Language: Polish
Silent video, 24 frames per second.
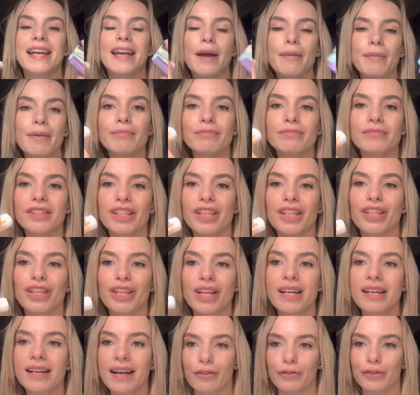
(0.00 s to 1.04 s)
Ja mam
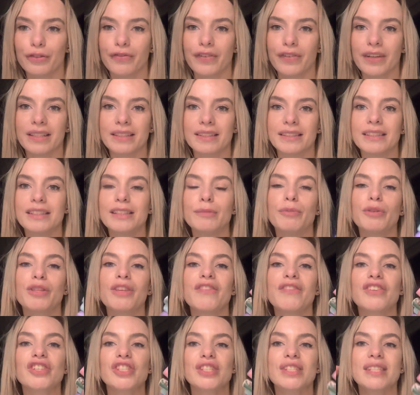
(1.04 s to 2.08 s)
kilka otwartych,
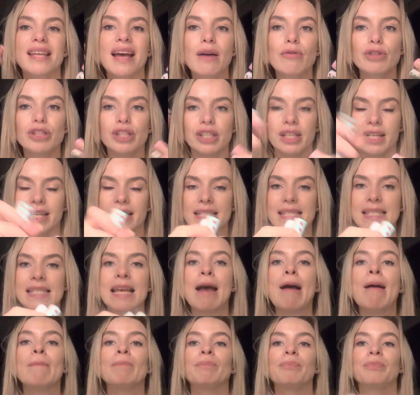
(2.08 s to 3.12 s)
ponieważ cały czas
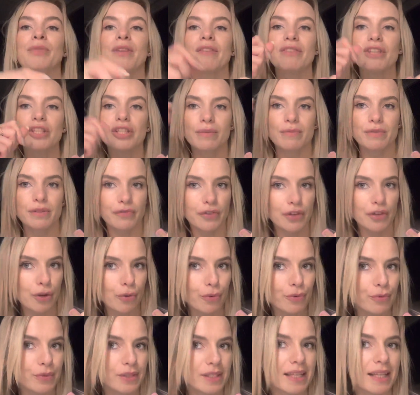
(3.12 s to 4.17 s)
nawilżam swoje
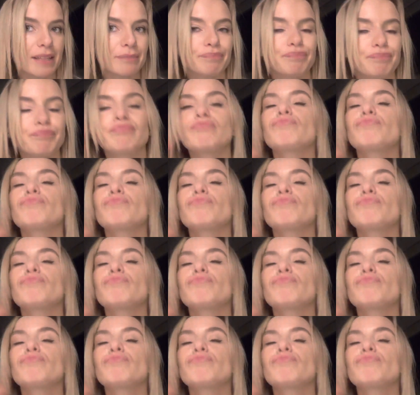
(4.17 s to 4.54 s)
usta.